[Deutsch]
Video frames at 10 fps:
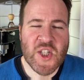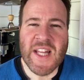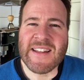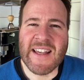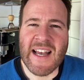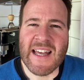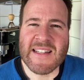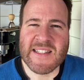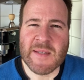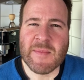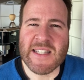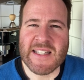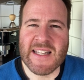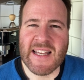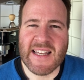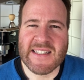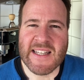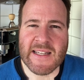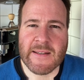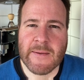steht gerade ziemlich in der
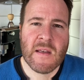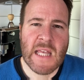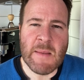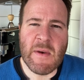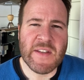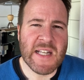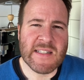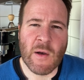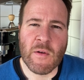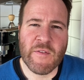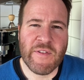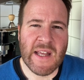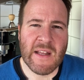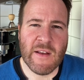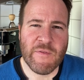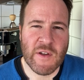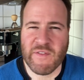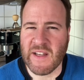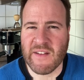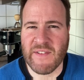Kritik. Immer wieder tauchen Fälle von
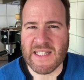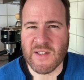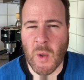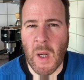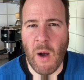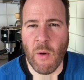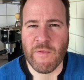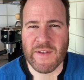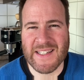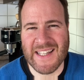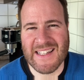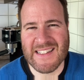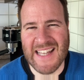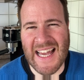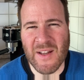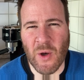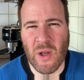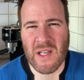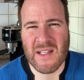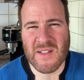Vergewaltigung auf, in denen seine
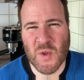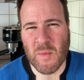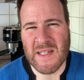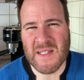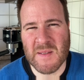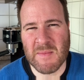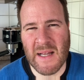Rolle zumindest